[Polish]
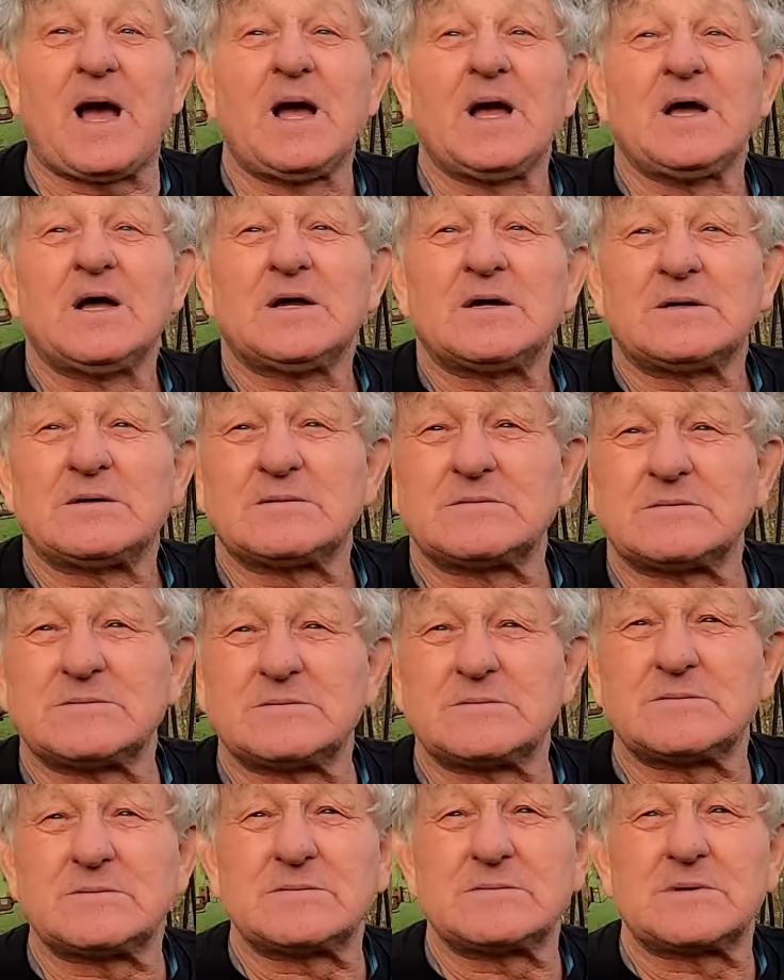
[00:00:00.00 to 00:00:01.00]
Jest, a polbruk,
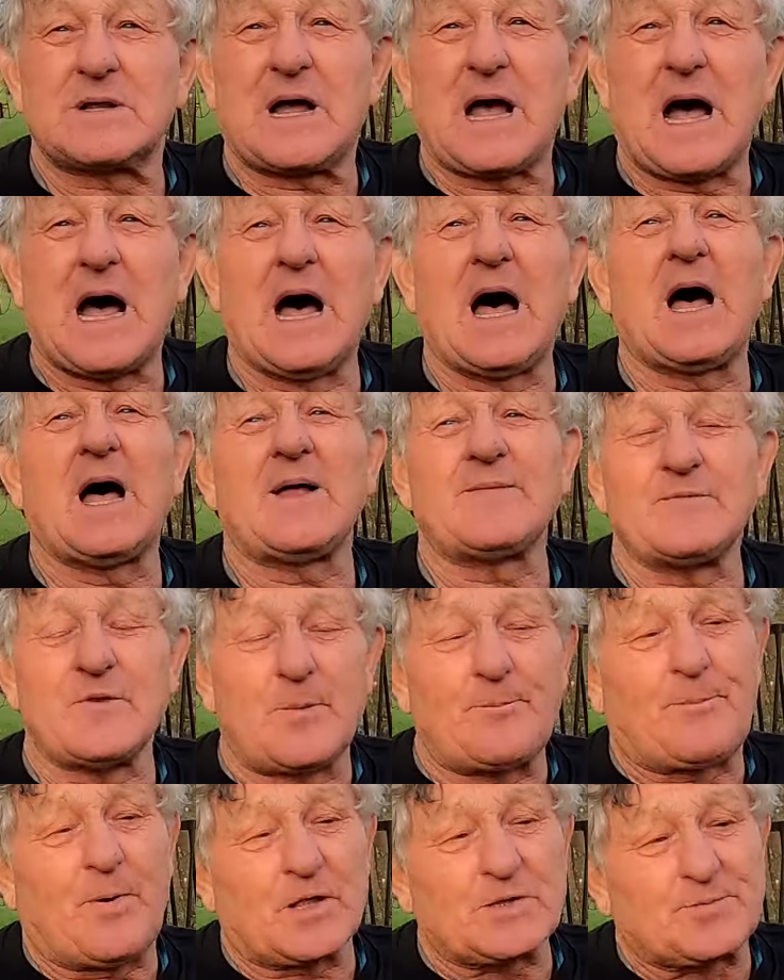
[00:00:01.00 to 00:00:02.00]
ciach, ciach, ciach, ciach. A
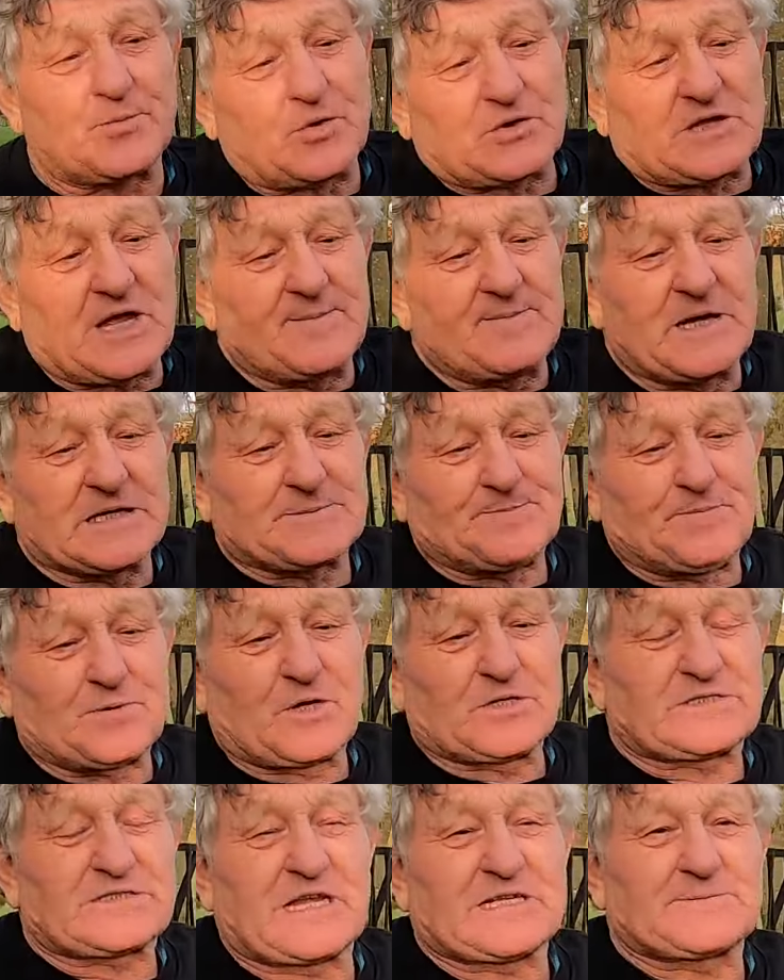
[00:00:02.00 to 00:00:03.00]
no pod wrótem jest
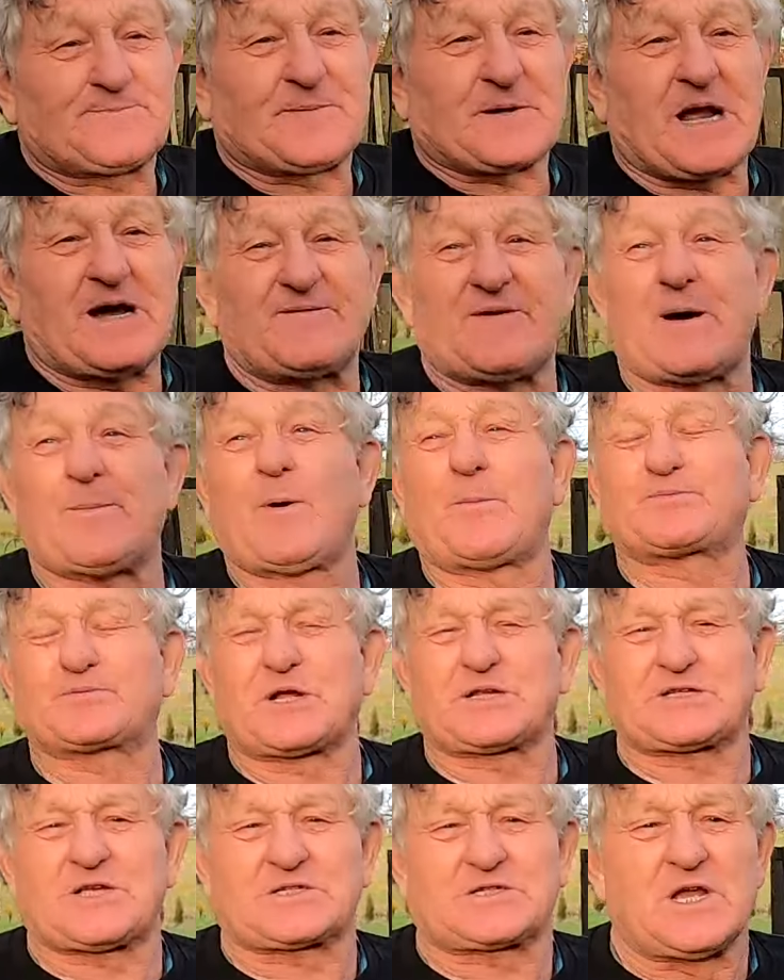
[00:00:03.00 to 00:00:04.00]
prosta sprawa, bo
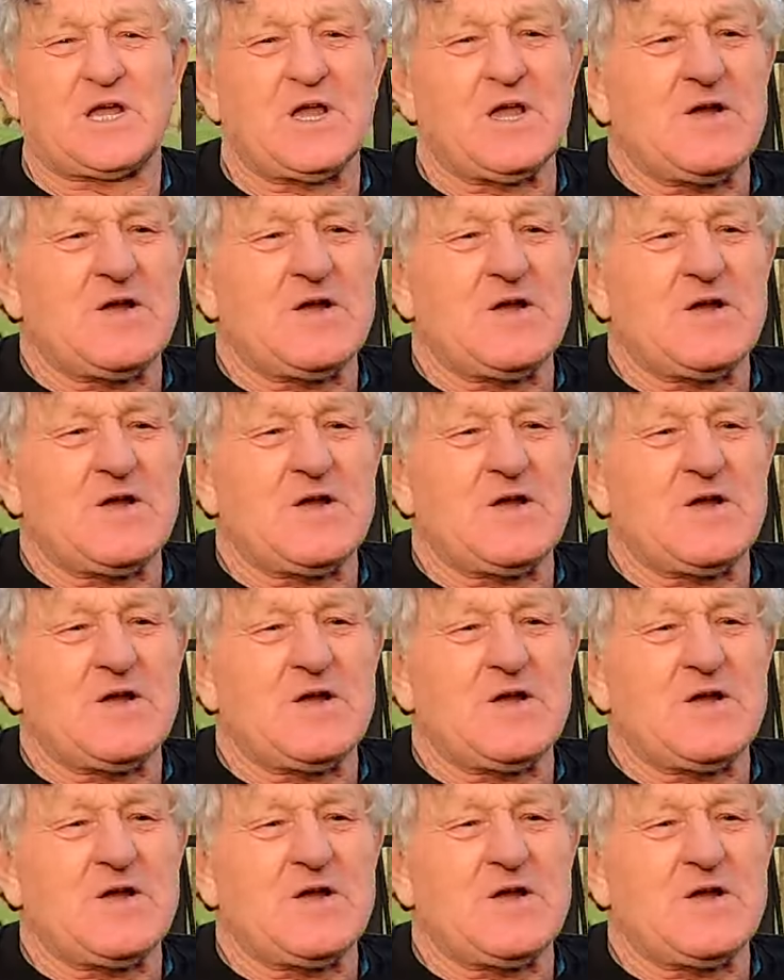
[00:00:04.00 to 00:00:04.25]
przecież